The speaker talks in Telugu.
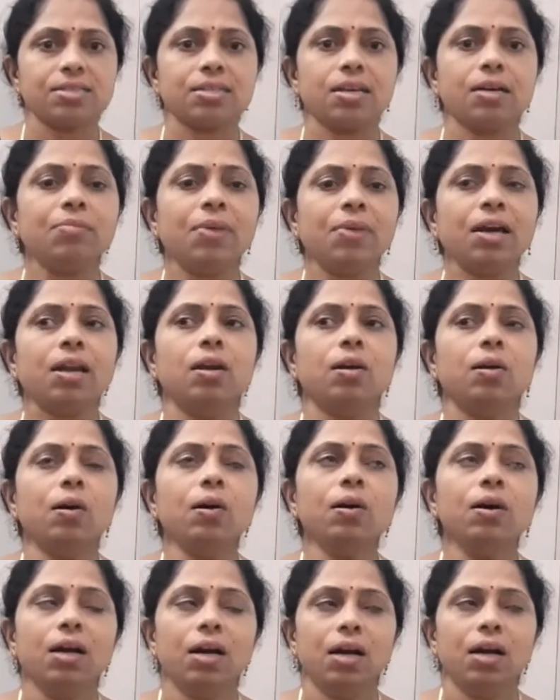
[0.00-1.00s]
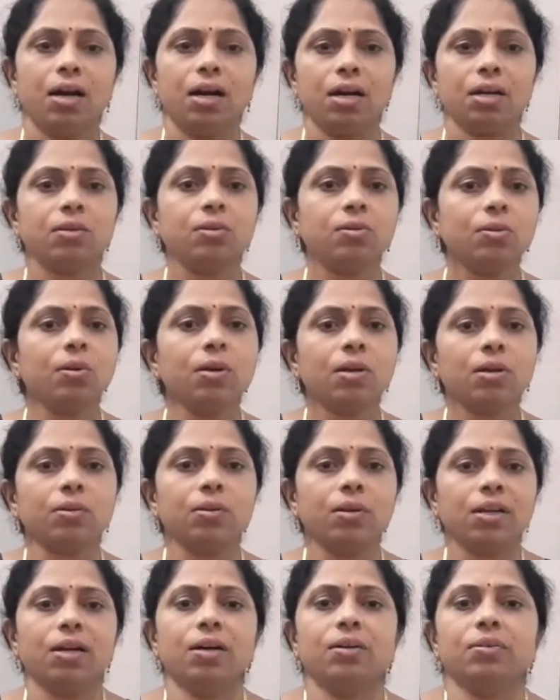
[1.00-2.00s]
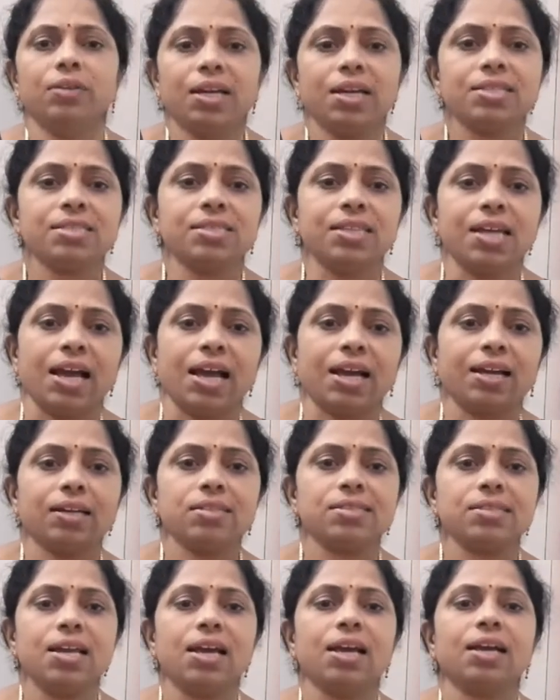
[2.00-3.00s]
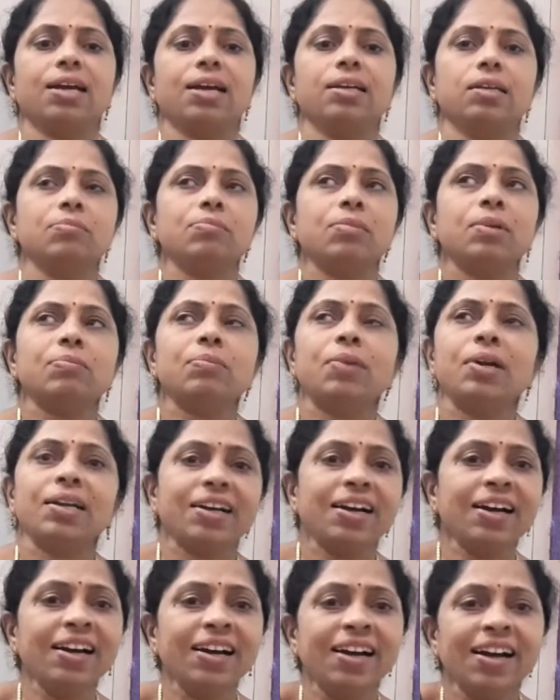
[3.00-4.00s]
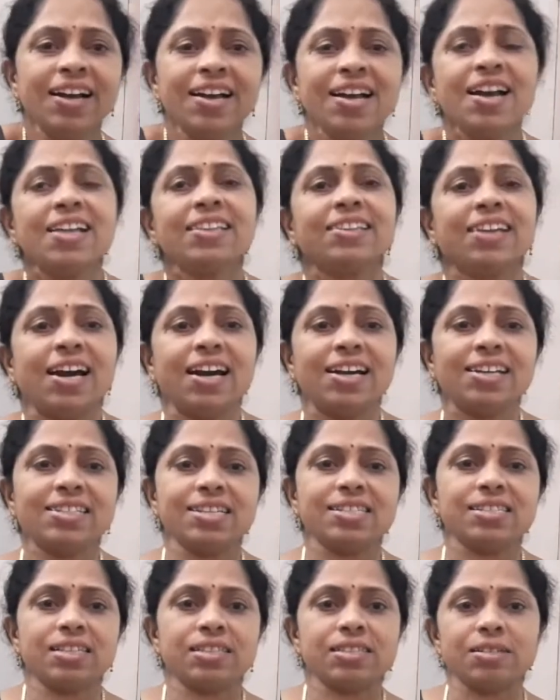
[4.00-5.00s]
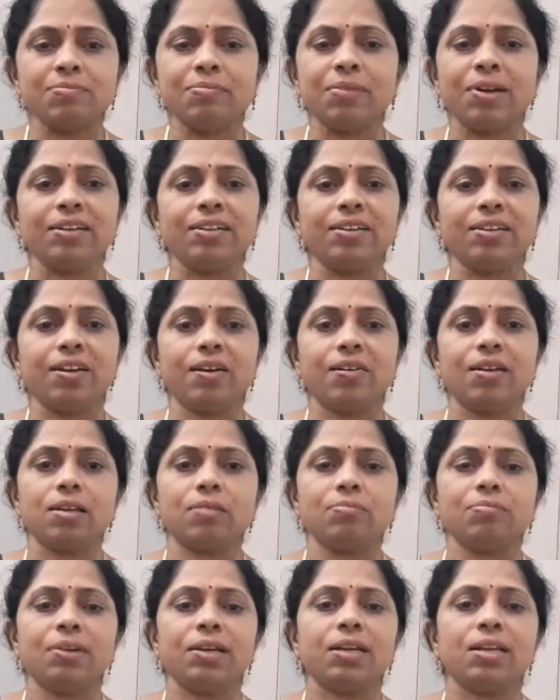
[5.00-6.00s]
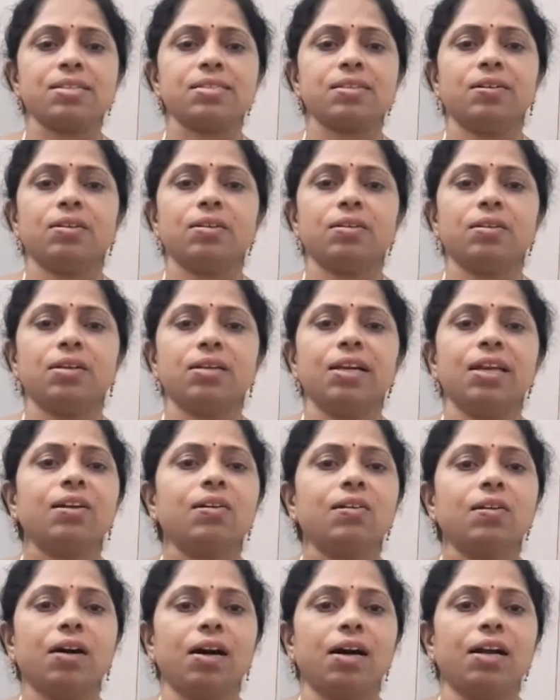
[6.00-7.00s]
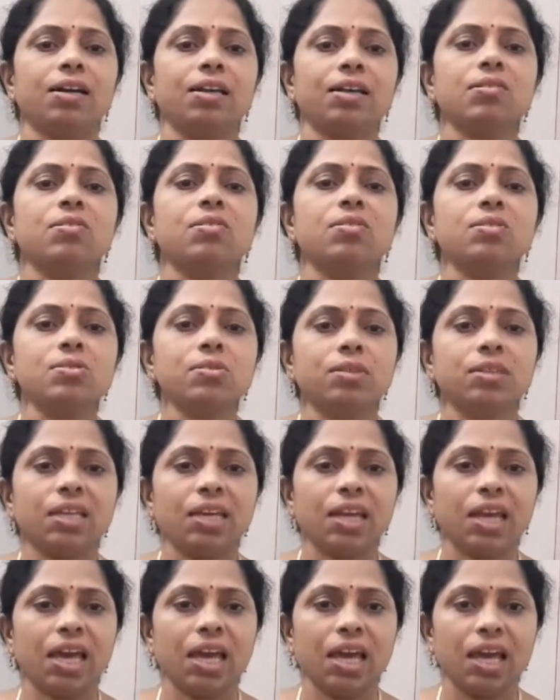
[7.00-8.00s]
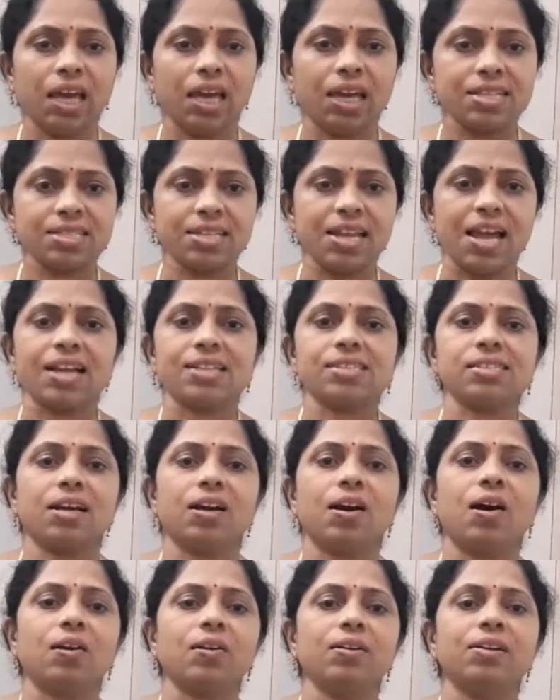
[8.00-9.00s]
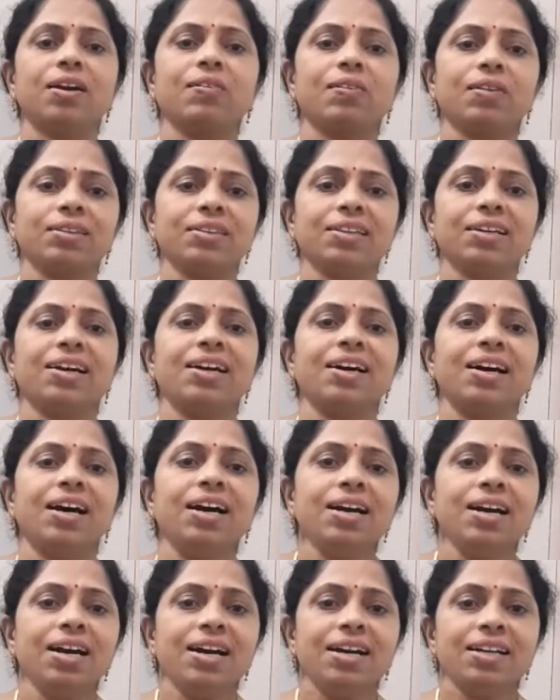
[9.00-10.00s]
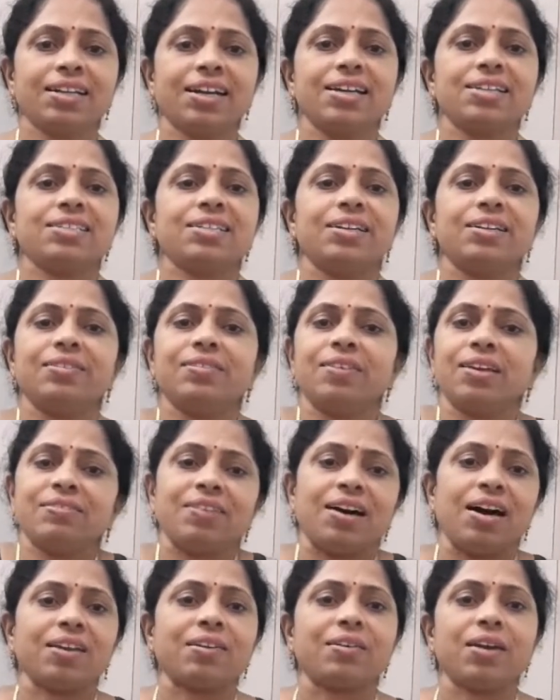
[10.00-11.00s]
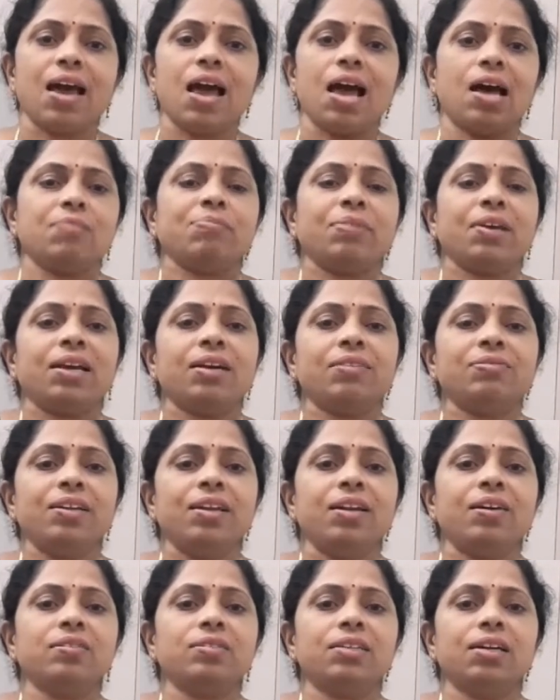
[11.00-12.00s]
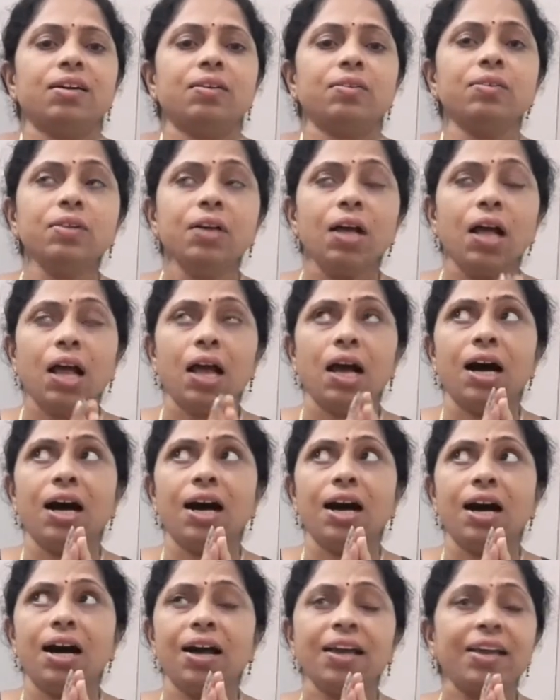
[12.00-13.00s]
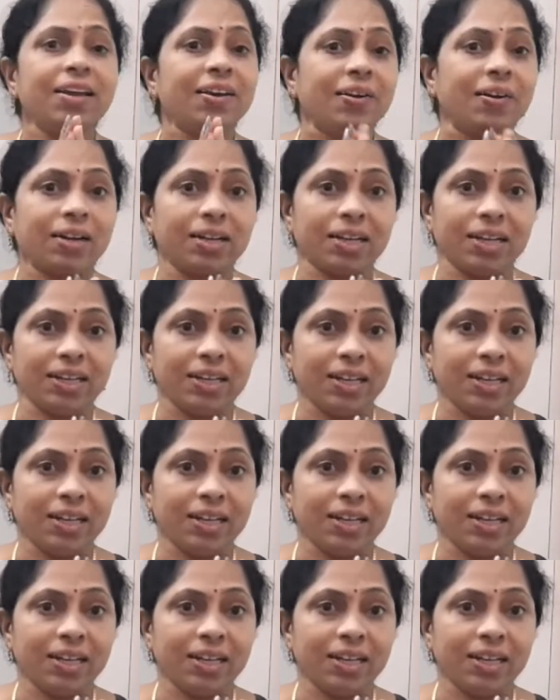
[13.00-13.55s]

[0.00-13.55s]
సమ్మర్లో కూల్ కూల్గా ఉండే స్నాక్ స్నాక్ ఐటమ్ అనమాట తయారు చేసేసి మన ఇంట్లో వాళ్ళకి పెట్టేసాం అనుకోండి అంటే రోజు తినే స్నాక్సే కాకుండా కొత్తగా ట్రై చేయడం వల్ల వాళ్ళు కూడా హ్యాపీగా ఫీల్ అవుతారు ఇంకొకటి